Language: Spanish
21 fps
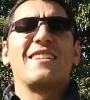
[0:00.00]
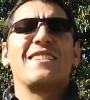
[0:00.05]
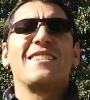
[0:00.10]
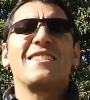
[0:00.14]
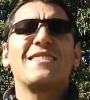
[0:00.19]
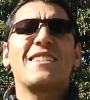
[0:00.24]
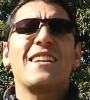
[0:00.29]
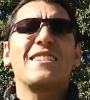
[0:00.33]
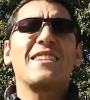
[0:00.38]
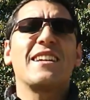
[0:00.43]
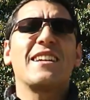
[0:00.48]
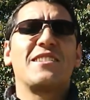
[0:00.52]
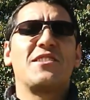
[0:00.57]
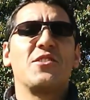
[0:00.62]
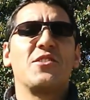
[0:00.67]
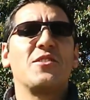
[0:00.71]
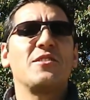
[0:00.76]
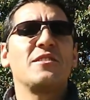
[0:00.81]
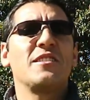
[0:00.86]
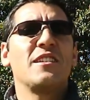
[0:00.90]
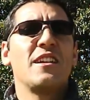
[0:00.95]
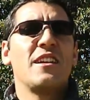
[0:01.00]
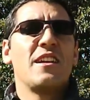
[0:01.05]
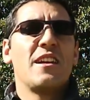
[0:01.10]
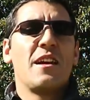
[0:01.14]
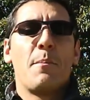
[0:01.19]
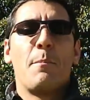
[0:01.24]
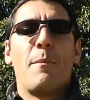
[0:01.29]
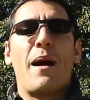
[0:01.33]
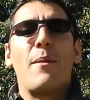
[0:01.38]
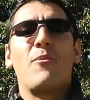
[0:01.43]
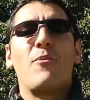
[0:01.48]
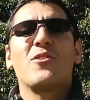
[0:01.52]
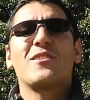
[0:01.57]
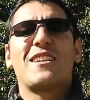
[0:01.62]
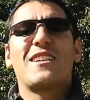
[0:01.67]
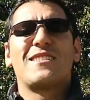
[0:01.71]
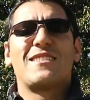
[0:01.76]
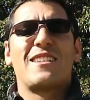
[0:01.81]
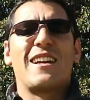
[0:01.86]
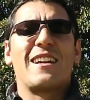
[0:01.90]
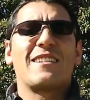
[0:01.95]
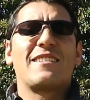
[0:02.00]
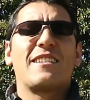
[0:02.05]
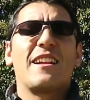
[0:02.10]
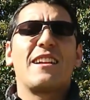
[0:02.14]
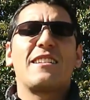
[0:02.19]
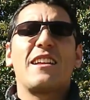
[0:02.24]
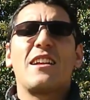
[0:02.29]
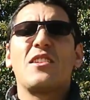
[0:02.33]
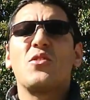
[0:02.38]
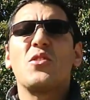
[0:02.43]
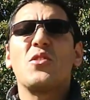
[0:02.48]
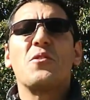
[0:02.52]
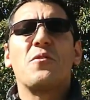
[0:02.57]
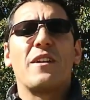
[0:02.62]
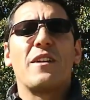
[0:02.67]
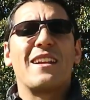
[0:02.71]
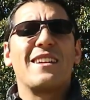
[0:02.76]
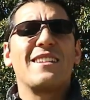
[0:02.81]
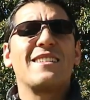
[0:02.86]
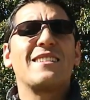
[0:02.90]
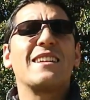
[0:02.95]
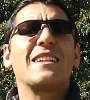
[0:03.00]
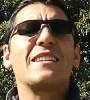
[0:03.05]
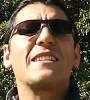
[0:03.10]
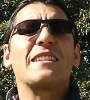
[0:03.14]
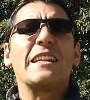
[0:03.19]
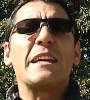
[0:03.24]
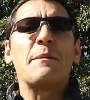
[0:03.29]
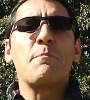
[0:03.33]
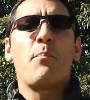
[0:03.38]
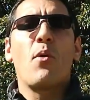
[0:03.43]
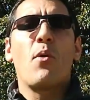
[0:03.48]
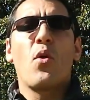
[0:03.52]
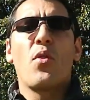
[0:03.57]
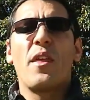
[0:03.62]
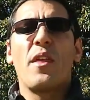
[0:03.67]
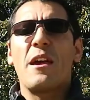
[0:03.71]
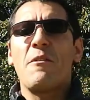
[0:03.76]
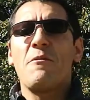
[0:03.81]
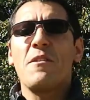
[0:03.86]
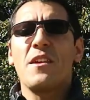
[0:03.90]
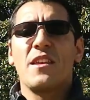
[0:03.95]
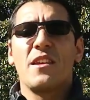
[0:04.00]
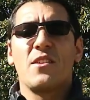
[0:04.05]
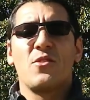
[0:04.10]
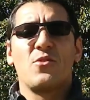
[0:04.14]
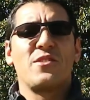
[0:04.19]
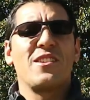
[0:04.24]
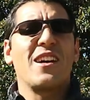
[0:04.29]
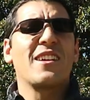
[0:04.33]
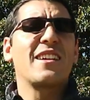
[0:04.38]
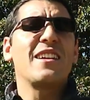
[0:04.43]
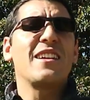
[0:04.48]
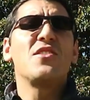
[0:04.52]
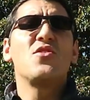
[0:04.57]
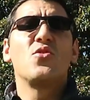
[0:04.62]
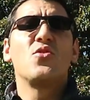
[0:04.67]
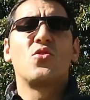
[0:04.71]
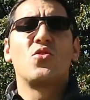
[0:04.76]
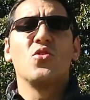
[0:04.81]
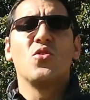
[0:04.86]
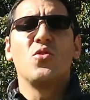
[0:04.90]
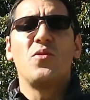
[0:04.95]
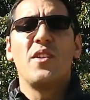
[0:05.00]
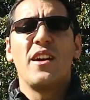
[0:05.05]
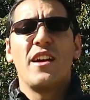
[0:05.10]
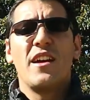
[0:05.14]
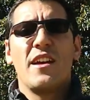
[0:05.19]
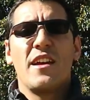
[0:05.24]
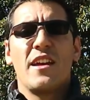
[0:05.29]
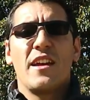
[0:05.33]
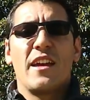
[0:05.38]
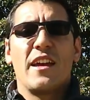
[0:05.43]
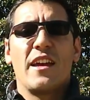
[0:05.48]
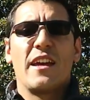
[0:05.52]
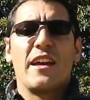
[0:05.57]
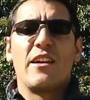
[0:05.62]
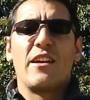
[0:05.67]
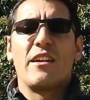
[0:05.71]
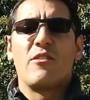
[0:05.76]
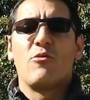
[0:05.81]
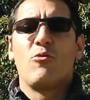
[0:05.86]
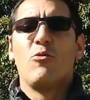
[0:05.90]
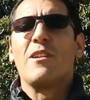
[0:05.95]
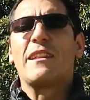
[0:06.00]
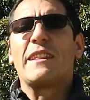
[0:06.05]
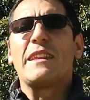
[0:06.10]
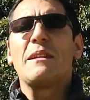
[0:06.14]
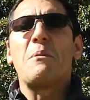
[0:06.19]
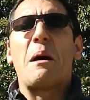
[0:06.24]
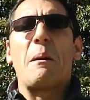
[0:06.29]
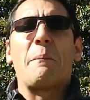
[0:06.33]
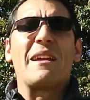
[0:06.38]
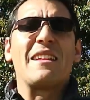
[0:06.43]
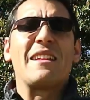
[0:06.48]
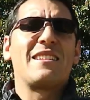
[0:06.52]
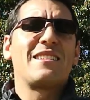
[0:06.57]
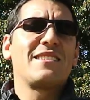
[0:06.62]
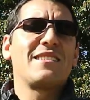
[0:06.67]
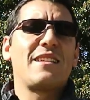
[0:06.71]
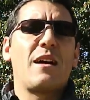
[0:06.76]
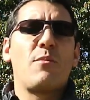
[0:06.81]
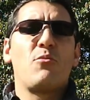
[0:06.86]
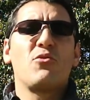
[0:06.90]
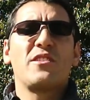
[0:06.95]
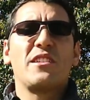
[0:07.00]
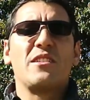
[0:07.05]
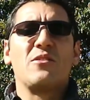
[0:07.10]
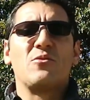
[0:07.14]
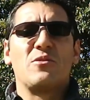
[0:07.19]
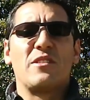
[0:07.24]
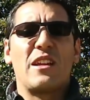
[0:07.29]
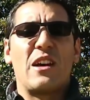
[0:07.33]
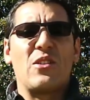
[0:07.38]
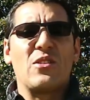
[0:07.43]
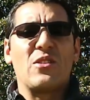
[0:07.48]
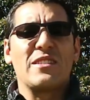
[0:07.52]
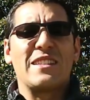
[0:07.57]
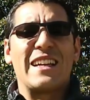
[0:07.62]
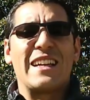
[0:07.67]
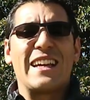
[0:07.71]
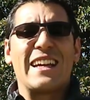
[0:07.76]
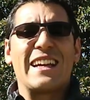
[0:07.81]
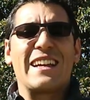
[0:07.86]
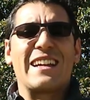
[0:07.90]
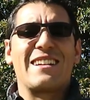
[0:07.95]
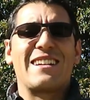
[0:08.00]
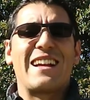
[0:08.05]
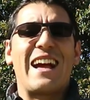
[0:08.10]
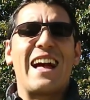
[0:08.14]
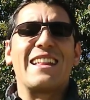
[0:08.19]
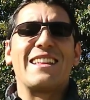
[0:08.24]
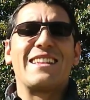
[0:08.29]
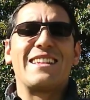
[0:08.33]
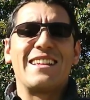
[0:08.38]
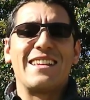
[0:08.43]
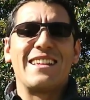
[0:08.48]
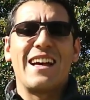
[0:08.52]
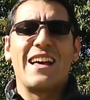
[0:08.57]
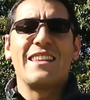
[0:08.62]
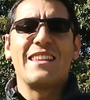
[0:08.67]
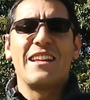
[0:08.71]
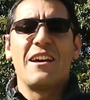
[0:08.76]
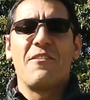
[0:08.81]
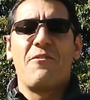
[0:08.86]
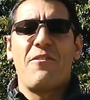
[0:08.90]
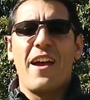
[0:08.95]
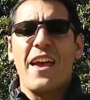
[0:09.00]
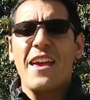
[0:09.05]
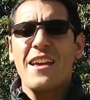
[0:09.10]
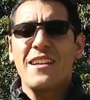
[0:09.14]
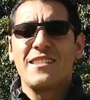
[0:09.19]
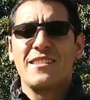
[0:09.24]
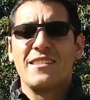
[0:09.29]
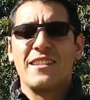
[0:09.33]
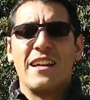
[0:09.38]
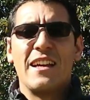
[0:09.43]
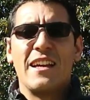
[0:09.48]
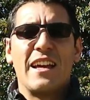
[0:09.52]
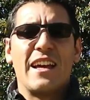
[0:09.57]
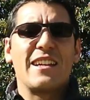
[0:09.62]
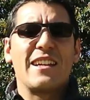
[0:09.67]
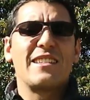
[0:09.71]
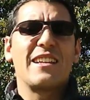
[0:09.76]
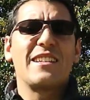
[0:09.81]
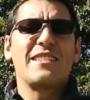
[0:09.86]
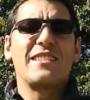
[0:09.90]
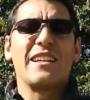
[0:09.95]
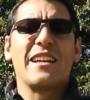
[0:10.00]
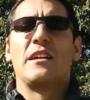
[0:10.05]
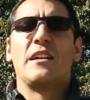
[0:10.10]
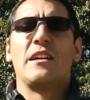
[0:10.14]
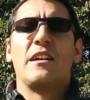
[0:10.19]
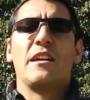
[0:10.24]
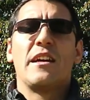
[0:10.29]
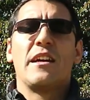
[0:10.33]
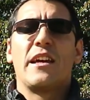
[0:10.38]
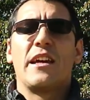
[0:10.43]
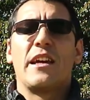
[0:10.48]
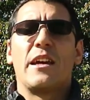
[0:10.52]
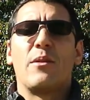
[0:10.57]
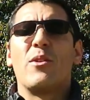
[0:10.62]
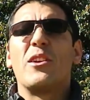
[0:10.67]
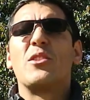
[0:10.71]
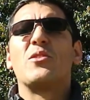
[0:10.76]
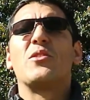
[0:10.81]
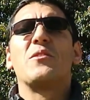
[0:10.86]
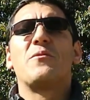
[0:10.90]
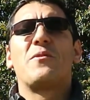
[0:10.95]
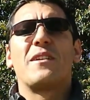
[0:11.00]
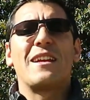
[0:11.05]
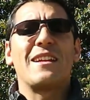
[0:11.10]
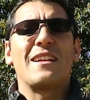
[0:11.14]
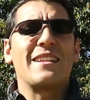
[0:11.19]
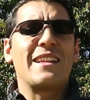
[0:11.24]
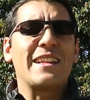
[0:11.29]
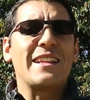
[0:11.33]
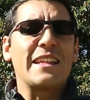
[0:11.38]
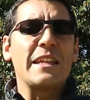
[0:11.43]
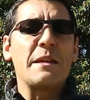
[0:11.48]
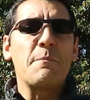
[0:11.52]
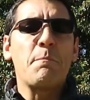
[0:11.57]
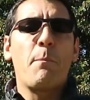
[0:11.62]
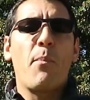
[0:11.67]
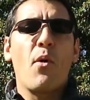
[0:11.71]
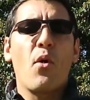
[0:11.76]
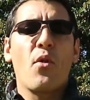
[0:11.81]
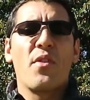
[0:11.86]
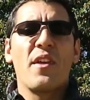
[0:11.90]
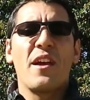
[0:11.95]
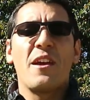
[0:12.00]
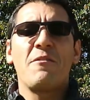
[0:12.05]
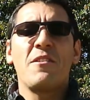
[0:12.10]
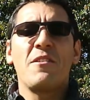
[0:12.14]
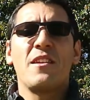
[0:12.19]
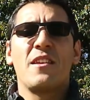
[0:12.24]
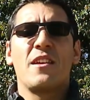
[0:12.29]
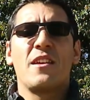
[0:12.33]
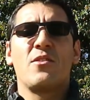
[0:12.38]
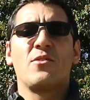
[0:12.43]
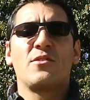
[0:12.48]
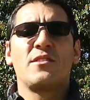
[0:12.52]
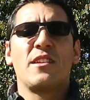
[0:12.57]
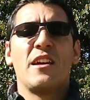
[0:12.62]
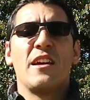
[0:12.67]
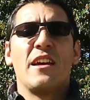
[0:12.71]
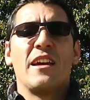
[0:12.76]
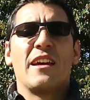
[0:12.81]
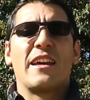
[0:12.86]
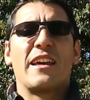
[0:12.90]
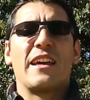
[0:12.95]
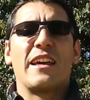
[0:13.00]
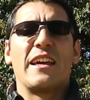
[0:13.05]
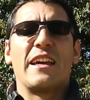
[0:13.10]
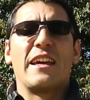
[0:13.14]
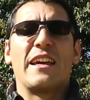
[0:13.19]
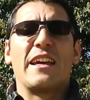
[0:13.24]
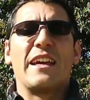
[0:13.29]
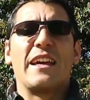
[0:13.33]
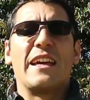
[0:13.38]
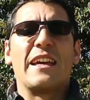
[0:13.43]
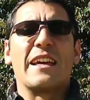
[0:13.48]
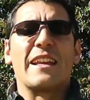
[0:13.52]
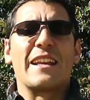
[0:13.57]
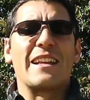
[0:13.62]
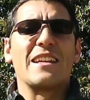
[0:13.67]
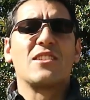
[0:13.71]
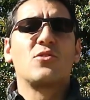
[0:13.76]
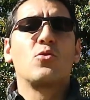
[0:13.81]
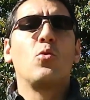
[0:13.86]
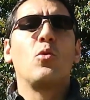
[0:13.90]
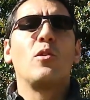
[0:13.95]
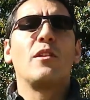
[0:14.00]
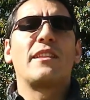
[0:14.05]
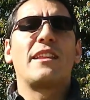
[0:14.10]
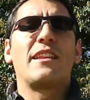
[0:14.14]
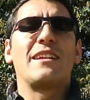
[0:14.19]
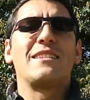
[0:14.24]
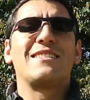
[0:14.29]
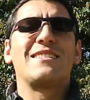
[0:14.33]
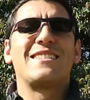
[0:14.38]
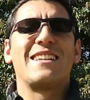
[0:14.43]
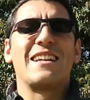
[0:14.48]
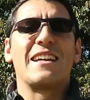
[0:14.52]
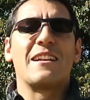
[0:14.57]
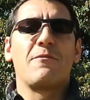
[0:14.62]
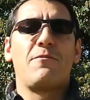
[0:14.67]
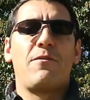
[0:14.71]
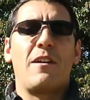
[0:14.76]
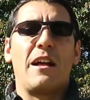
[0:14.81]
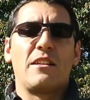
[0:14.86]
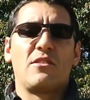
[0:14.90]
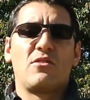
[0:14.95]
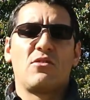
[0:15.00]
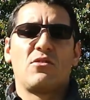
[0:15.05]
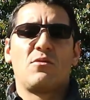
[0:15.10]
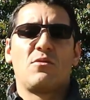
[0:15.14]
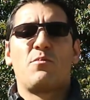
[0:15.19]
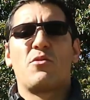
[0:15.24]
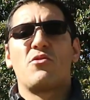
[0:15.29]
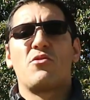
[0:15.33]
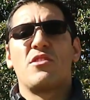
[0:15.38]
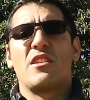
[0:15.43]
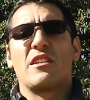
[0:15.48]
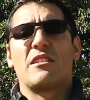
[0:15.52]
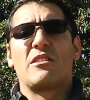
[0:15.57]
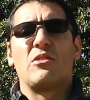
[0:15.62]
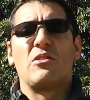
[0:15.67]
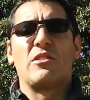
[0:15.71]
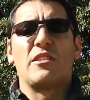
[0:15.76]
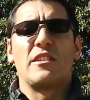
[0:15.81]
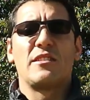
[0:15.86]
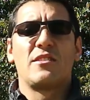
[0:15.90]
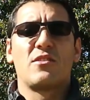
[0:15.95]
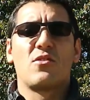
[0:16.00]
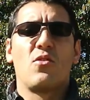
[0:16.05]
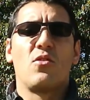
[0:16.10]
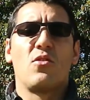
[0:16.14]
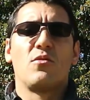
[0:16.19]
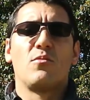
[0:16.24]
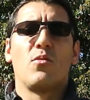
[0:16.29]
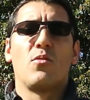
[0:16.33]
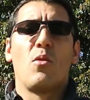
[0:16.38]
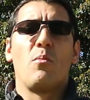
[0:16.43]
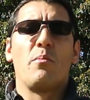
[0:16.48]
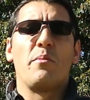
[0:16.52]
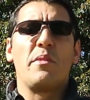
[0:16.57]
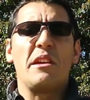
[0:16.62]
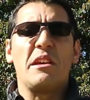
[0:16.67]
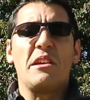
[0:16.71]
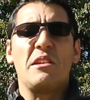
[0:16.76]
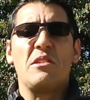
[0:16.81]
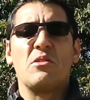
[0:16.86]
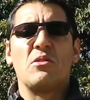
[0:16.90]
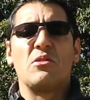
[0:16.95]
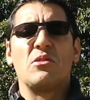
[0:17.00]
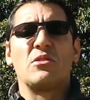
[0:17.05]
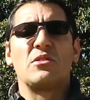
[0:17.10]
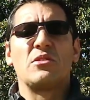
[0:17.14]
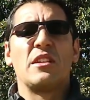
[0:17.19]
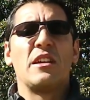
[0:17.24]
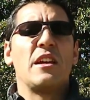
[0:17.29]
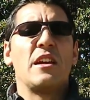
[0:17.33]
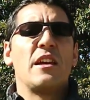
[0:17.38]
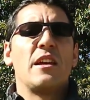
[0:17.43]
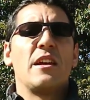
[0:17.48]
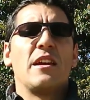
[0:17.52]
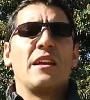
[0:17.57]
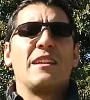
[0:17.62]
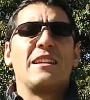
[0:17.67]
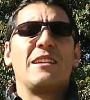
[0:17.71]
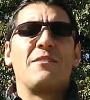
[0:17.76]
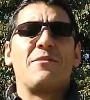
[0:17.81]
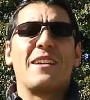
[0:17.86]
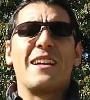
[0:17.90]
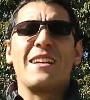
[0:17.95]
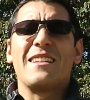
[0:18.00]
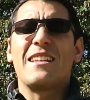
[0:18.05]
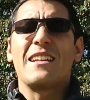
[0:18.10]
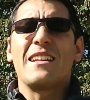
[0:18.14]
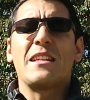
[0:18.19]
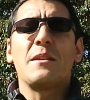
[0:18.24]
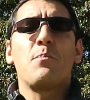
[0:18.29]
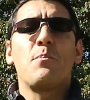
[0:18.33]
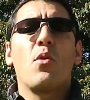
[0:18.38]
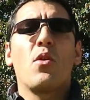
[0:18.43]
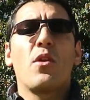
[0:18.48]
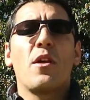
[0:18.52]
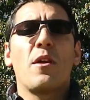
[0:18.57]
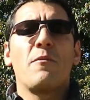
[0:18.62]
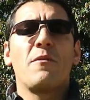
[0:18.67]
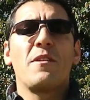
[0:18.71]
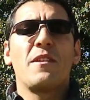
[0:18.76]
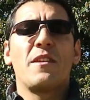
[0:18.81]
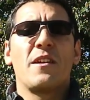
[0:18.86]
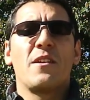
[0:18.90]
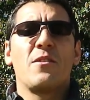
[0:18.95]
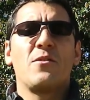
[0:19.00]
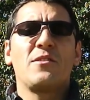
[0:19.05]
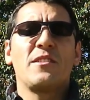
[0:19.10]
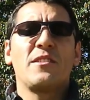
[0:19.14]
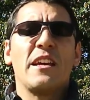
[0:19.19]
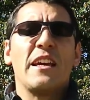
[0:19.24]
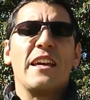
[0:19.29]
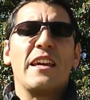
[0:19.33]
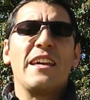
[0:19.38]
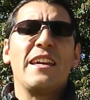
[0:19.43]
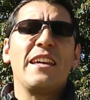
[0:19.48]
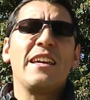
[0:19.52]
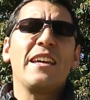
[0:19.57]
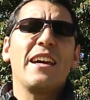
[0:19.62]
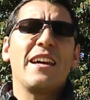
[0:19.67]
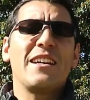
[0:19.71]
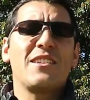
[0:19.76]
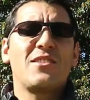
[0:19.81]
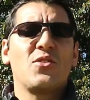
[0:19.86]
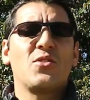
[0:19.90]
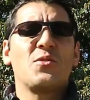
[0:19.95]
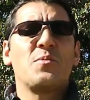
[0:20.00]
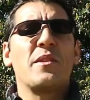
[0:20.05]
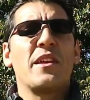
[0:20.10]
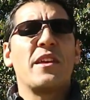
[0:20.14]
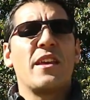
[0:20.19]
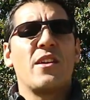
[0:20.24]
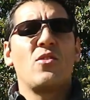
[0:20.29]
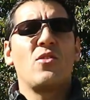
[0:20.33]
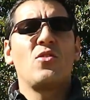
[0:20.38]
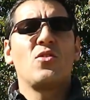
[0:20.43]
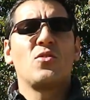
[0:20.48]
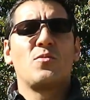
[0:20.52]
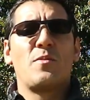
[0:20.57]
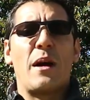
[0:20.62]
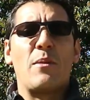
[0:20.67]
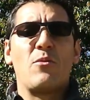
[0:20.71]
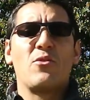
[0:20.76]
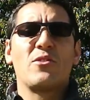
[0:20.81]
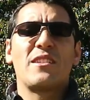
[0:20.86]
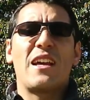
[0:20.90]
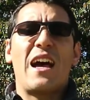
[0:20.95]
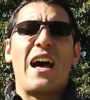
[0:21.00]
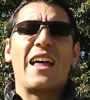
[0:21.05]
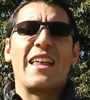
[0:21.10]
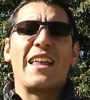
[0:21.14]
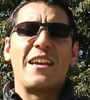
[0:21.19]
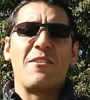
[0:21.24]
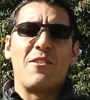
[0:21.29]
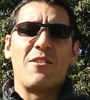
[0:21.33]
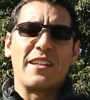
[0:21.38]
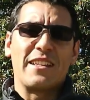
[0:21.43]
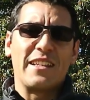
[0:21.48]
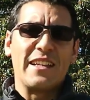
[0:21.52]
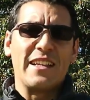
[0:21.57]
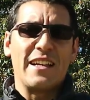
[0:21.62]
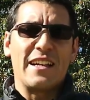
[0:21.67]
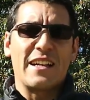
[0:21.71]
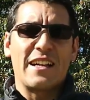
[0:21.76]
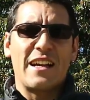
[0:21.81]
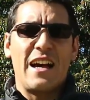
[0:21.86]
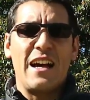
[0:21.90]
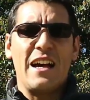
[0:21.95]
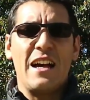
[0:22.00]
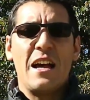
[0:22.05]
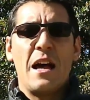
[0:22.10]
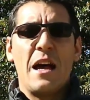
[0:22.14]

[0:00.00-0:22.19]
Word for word: En esta sección vamos a estar tratando diferentes tipos de videos, ya que en YouTube eh, últimamente estamos inundados de cantidad de fakes, es decir, eh, bueno, diferente tipo de videos que eh, resultan ser falsos, proyectores con bombillos, diferente tipo de videos y esos videos los vamos a debatir acá